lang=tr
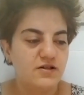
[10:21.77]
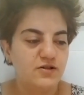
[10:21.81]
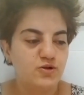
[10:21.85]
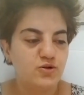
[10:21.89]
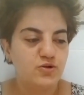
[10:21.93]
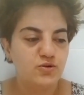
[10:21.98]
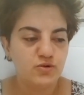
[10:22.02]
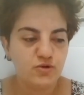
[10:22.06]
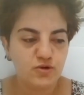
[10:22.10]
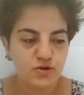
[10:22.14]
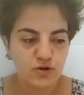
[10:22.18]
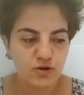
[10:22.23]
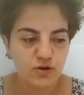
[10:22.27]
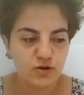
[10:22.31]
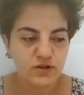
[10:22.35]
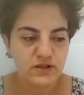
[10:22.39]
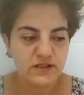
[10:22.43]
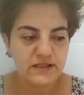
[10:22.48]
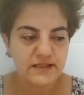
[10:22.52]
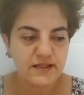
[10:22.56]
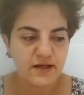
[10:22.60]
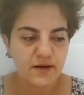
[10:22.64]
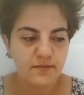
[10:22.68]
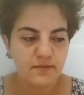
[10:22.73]
Şunu
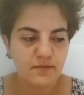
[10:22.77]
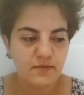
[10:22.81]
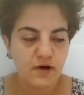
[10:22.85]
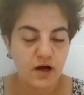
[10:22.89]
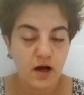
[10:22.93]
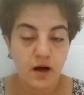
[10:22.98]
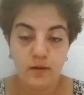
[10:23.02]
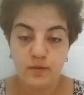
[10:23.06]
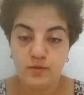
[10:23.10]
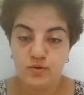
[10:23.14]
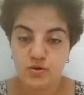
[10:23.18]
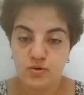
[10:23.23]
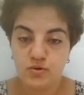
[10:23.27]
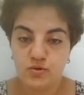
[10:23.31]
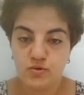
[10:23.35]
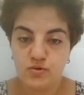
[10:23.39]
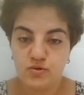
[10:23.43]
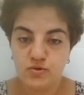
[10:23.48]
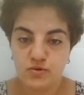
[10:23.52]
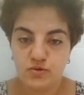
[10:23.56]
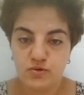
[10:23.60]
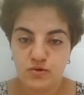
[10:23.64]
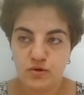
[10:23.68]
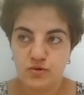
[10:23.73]
söyleyeceğim. Abi çok
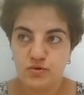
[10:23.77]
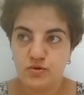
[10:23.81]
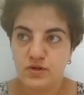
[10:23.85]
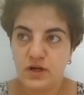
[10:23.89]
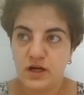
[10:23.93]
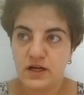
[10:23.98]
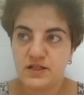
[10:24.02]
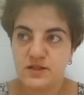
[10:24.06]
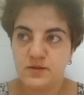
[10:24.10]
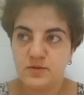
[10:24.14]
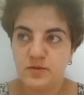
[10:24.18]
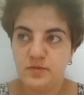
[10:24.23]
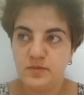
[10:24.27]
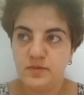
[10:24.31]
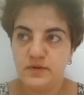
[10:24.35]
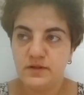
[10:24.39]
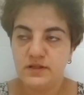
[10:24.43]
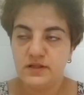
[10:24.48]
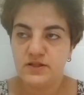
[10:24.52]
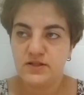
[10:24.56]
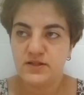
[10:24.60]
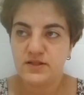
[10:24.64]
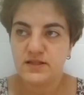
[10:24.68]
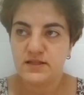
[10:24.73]
uzun konu ya. Şimdi
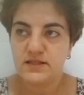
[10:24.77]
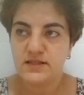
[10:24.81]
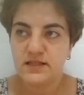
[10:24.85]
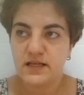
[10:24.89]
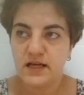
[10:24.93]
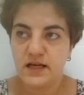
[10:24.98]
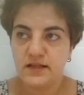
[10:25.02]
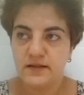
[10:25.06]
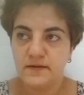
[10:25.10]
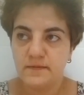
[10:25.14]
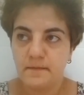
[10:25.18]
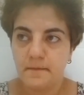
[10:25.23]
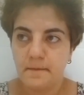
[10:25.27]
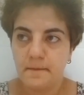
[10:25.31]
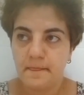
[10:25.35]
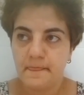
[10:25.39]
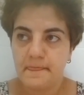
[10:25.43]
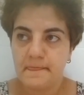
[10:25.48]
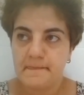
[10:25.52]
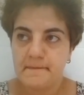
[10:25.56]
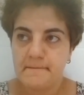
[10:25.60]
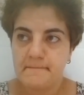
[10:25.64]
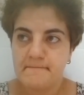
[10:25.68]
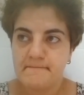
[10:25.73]
birincisi sen
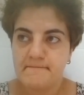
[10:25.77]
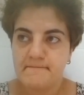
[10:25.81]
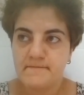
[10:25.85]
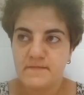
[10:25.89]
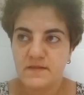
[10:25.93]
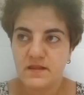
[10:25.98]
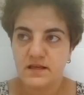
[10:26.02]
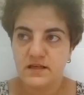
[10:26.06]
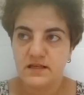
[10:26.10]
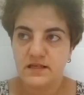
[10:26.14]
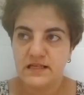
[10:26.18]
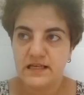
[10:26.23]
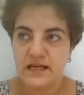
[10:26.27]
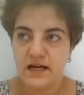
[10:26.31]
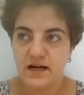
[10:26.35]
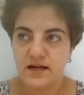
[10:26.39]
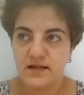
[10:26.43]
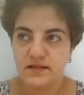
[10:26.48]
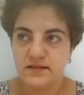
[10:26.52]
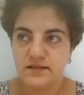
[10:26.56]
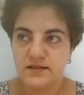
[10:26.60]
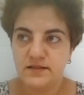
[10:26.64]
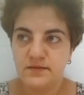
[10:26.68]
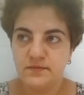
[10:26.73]
ıı,
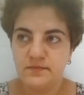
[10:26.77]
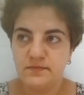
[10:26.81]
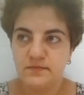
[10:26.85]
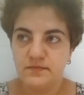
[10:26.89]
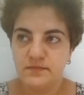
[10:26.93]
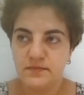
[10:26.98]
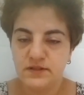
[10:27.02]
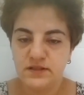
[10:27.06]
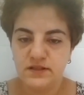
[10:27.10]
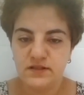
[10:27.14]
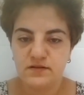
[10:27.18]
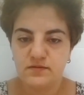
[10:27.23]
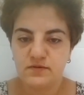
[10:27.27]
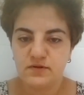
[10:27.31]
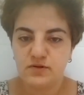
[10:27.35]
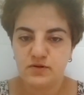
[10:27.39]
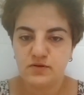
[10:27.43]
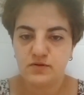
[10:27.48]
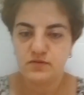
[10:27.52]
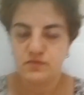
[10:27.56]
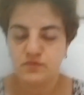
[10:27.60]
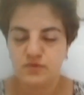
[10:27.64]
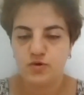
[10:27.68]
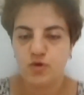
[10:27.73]
yardımı
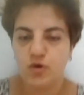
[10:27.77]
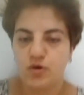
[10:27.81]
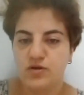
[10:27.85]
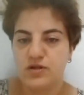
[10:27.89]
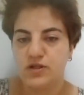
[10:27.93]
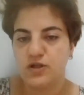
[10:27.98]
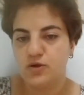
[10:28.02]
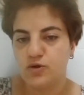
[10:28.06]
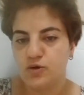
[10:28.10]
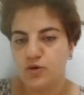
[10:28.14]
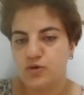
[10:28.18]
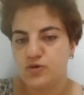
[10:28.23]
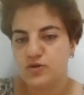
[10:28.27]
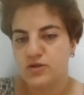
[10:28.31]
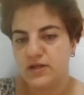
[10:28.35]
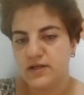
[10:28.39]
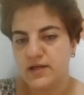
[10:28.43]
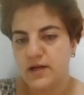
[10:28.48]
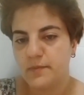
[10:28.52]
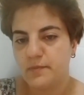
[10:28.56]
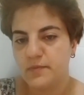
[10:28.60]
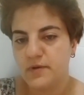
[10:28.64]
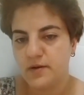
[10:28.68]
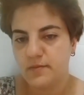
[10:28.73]
göstere göstere
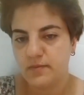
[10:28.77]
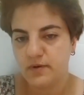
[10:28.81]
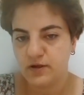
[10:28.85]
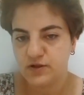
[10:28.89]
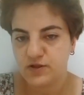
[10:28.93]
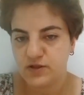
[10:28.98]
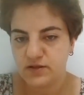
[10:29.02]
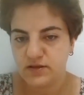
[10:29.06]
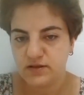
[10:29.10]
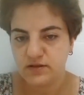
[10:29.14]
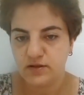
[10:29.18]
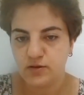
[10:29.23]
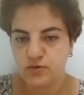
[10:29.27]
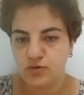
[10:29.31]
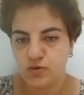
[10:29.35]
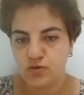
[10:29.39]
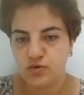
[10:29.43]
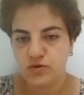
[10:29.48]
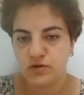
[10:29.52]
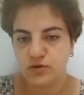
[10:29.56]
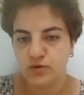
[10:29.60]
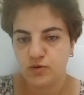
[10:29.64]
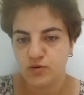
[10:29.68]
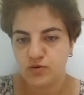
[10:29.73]
yapmaya başladığında
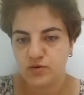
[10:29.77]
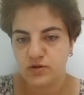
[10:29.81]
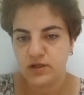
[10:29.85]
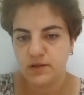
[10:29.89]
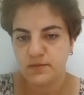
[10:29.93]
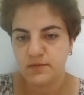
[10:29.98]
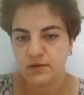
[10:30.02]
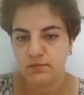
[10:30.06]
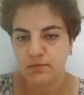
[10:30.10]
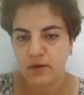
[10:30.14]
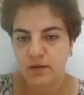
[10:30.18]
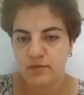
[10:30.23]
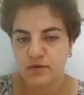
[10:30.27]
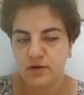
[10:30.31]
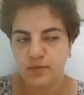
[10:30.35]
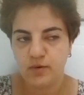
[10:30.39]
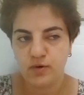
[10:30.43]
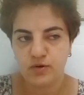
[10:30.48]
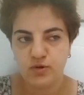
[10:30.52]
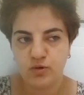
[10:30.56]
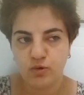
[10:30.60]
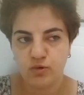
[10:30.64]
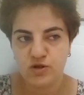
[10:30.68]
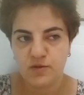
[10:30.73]
100 lira 100 lira bilmem ne
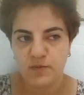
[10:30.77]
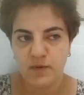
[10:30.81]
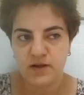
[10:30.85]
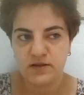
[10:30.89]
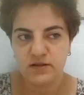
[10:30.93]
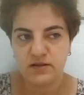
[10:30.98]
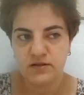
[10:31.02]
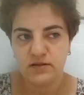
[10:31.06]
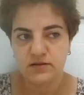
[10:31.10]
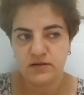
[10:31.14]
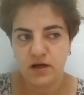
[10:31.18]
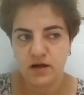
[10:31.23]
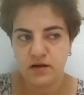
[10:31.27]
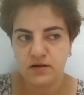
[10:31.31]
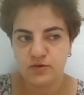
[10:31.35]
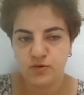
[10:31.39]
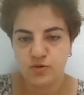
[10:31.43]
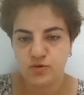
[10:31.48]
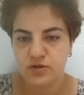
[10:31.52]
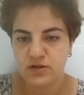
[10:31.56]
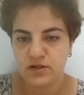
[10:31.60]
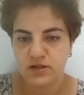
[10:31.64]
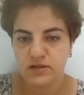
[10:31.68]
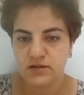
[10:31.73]
bok ki o zaman da da
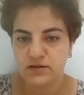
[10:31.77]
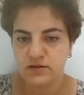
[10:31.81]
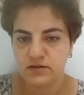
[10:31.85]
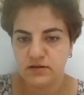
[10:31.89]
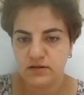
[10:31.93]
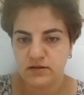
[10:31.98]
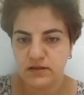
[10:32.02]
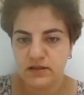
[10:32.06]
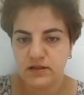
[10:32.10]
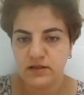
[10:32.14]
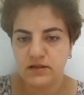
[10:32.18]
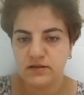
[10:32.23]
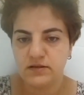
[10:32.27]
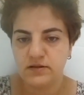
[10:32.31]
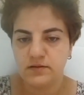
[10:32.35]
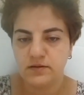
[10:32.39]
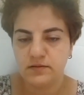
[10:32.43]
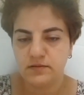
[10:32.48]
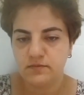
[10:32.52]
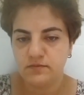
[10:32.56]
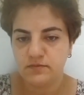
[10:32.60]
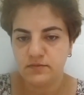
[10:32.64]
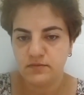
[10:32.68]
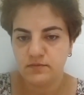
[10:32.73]
100 liranın,
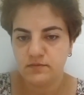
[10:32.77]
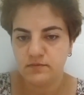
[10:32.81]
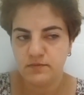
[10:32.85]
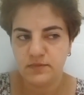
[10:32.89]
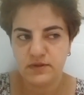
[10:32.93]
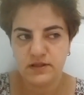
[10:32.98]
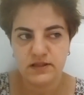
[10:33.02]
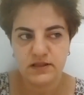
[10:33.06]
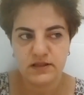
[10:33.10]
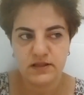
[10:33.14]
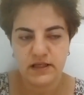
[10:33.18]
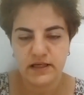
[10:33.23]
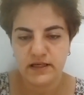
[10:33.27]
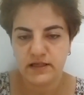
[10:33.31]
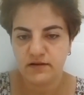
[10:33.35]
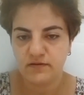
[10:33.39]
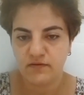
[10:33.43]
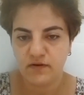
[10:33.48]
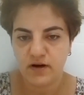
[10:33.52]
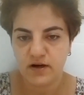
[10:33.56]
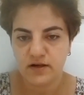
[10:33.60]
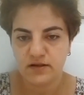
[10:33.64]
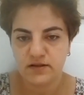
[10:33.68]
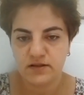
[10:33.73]
liranın bir
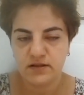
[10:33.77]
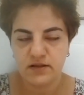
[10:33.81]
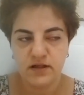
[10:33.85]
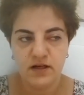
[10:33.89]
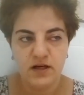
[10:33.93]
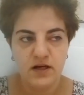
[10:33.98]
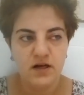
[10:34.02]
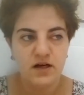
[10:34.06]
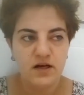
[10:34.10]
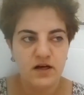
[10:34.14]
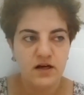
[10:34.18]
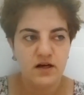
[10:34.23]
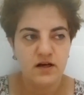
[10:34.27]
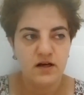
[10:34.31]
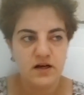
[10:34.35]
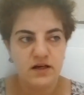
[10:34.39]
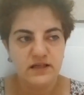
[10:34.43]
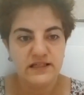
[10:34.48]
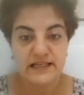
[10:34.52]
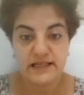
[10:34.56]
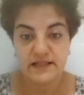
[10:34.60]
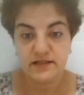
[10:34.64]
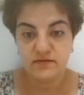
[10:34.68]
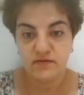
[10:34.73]
değeri vardı.
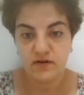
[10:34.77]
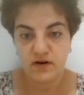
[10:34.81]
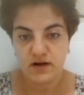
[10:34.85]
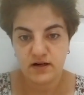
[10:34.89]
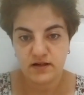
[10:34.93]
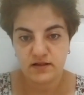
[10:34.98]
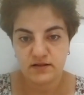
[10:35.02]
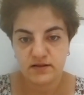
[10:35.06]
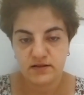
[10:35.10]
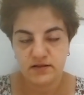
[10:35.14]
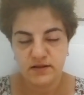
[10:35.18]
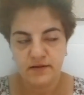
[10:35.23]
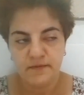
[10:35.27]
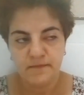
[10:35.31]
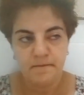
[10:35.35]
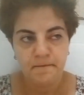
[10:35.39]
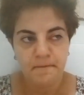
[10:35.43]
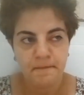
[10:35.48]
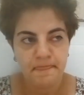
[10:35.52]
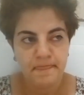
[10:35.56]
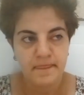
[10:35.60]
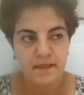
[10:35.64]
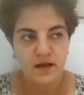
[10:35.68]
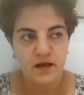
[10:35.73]
Yeri vardı
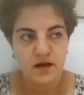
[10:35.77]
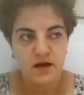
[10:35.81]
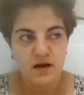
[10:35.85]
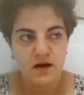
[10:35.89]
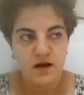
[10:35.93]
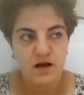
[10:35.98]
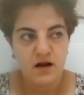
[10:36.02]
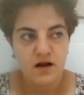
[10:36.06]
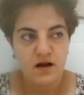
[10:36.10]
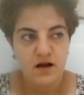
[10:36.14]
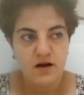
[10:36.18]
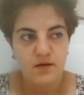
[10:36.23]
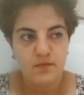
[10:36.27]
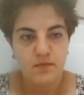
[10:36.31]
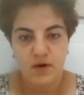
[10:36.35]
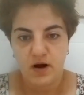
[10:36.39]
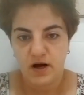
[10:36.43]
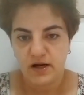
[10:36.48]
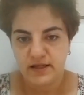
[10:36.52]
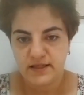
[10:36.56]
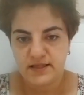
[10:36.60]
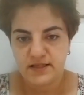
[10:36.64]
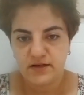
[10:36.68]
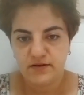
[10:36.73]

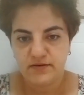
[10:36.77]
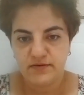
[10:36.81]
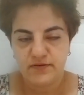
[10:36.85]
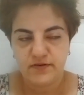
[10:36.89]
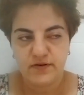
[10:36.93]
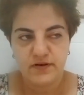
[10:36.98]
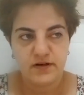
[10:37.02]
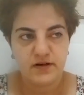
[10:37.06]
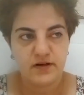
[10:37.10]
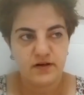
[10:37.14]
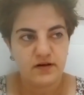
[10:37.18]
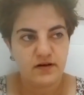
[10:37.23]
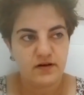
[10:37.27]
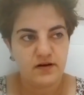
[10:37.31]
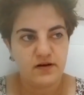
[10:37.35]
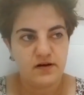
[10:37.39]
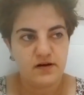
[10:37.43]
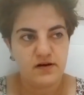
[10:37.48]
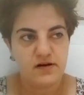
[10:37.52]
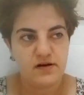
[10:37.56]
maalesef e,